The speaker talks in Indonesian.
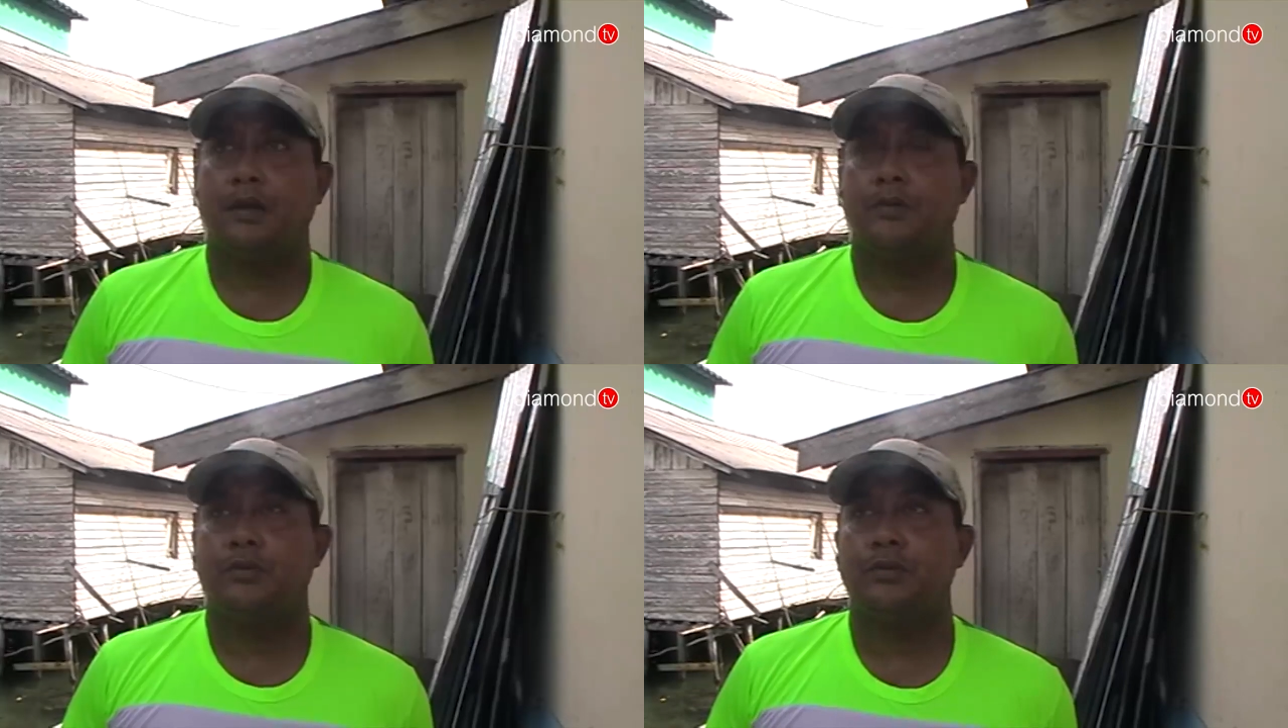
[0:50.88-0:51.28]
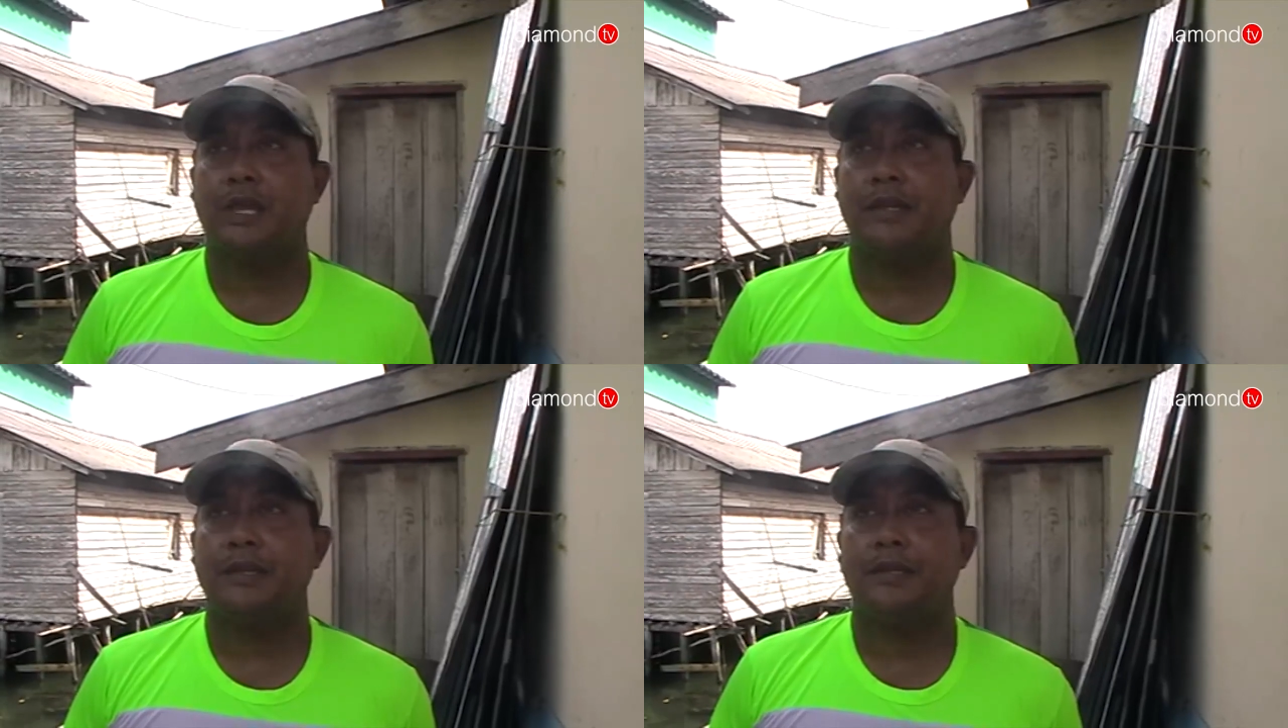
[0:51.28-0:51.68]
Untuk
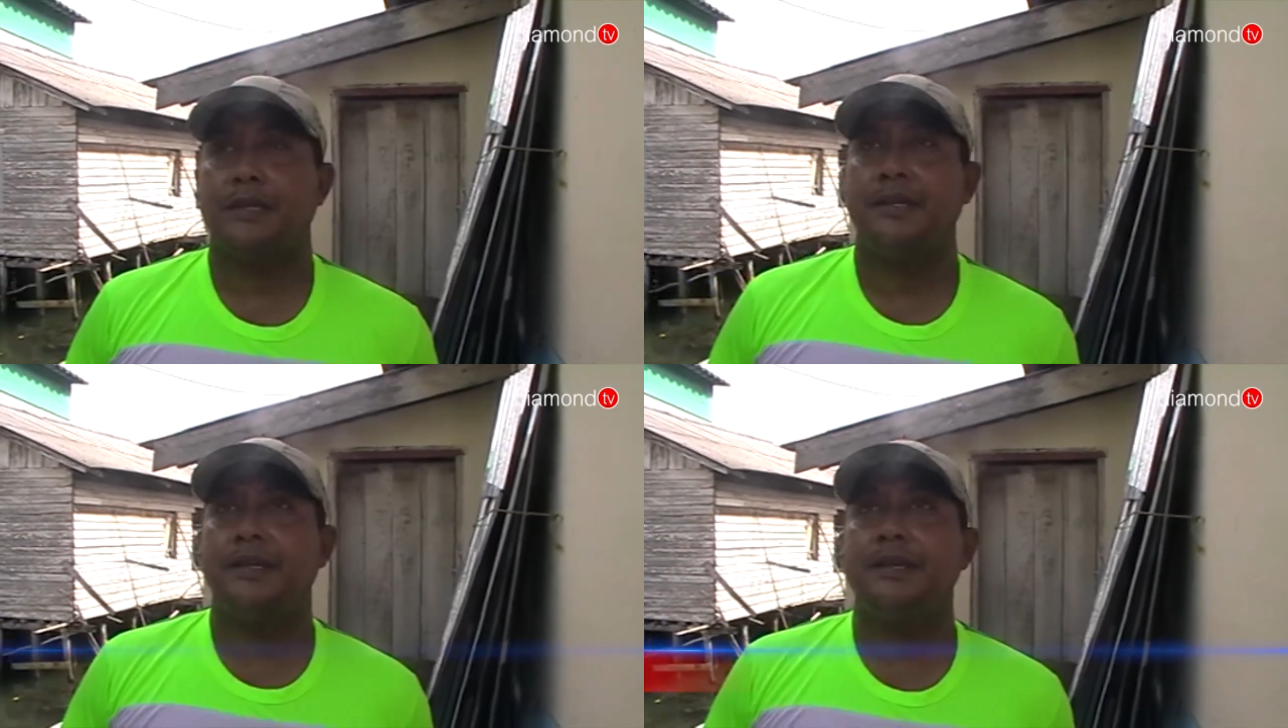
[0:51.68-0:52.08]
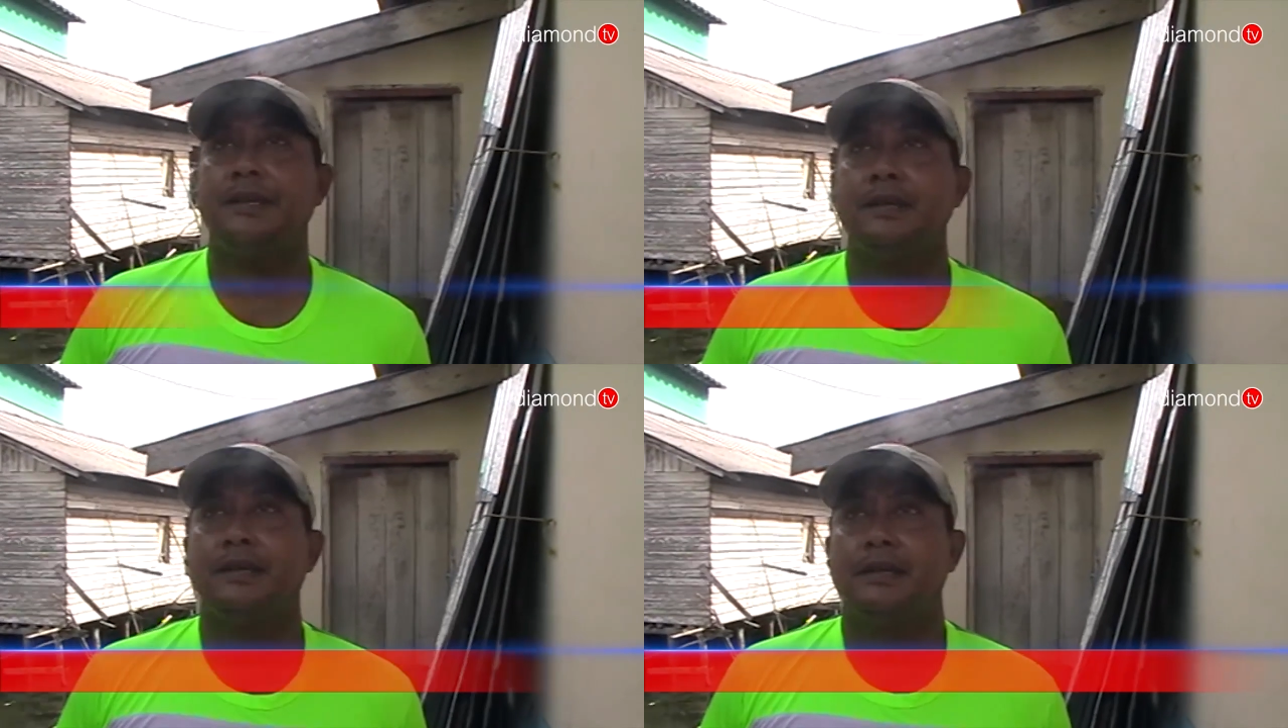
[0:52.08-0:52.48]
saat
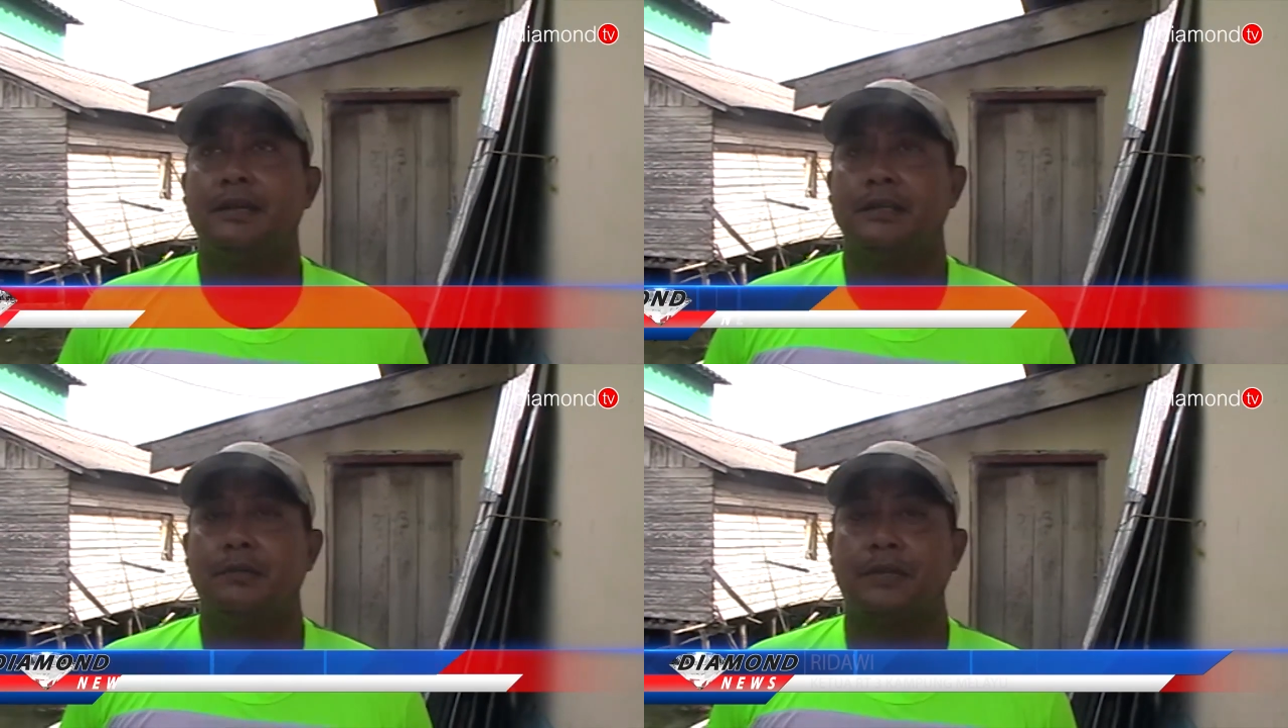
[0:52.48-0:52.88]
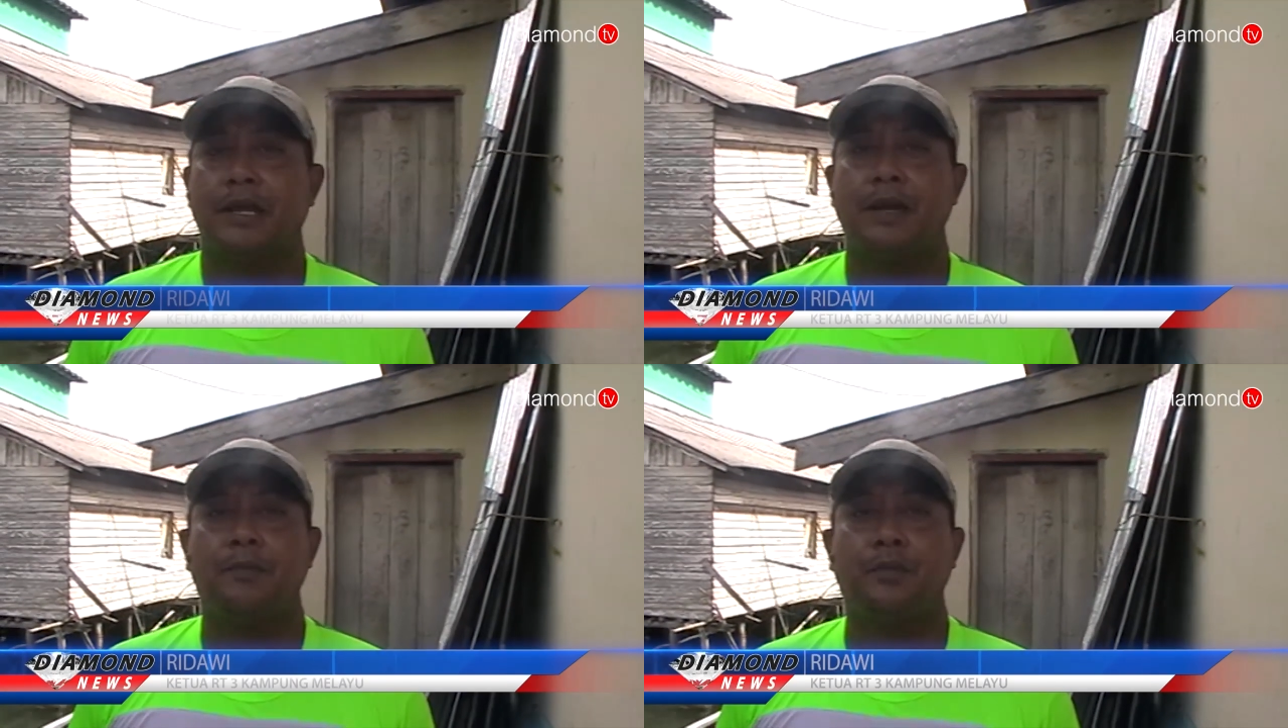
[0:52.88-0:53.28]
ini,
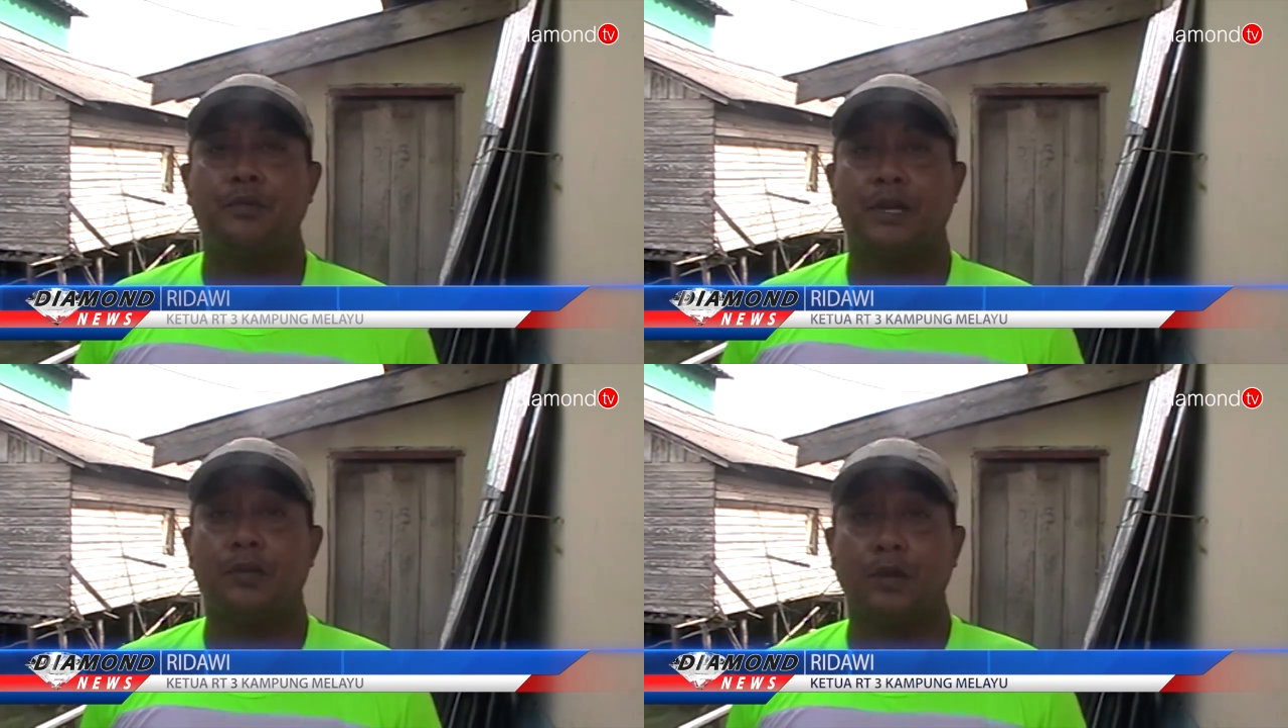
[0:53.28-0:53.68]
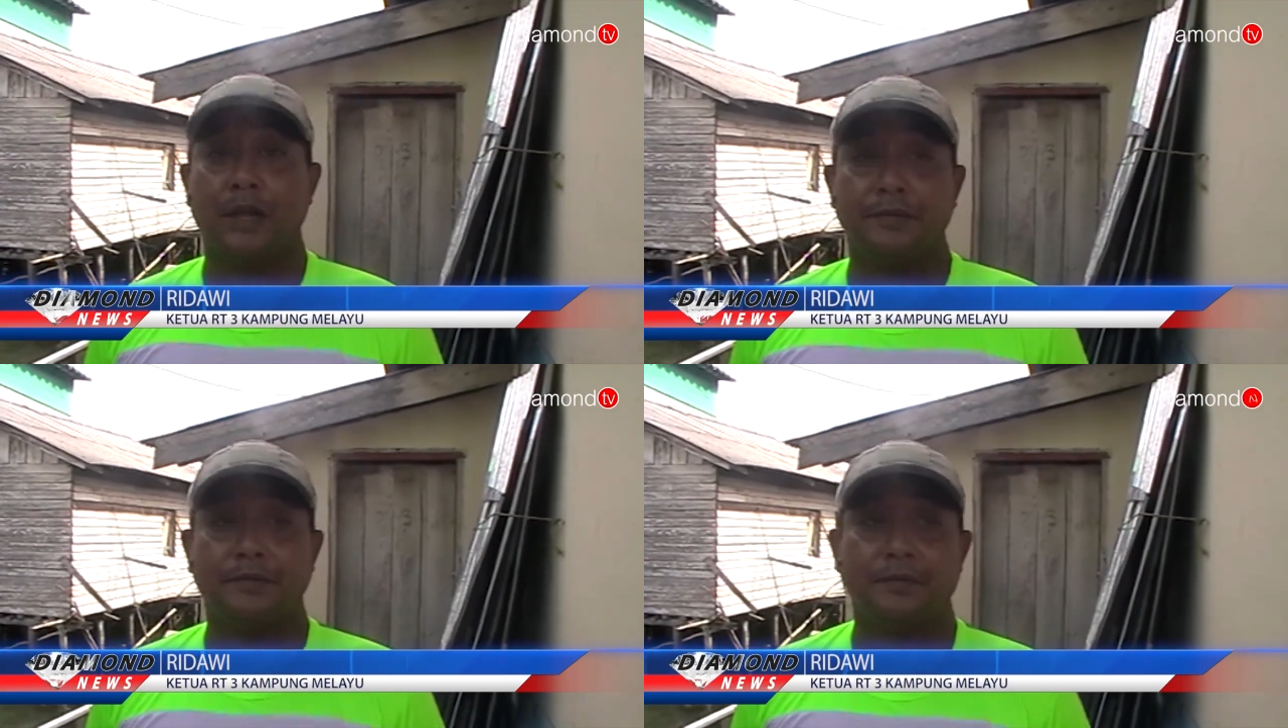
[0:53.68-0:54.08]
sementara perusahaan itu
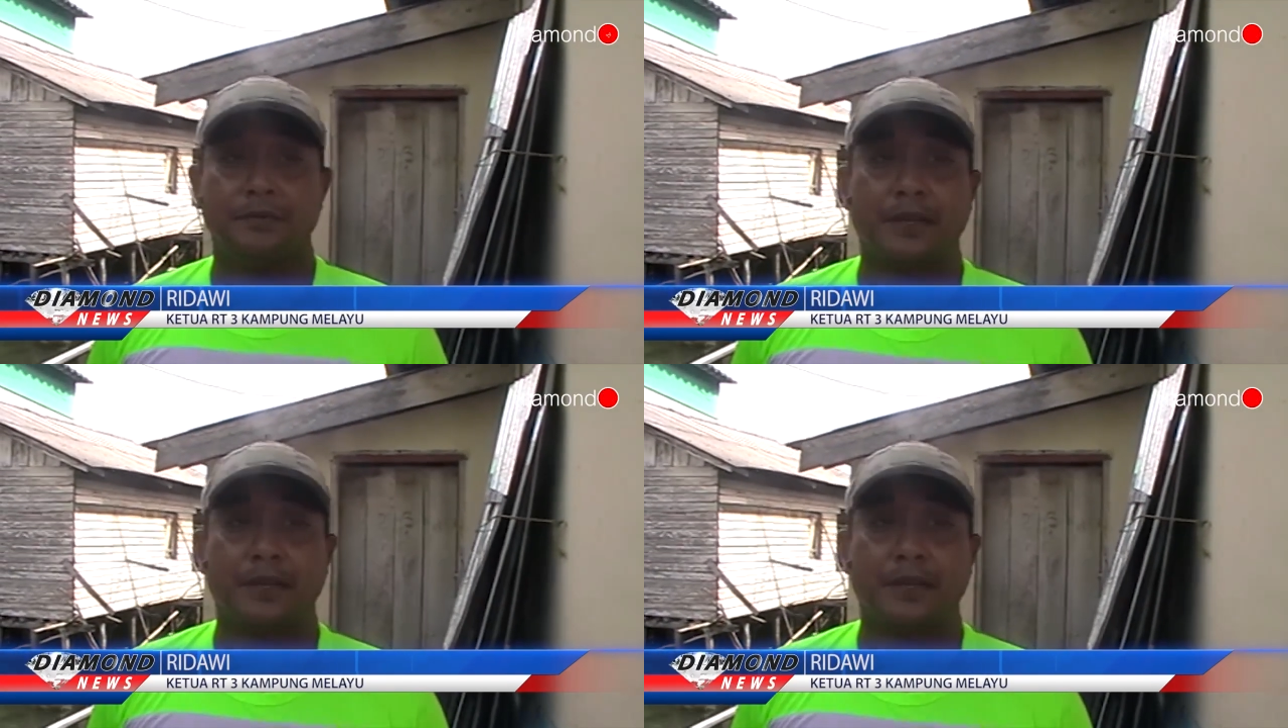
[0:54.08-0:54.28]
kan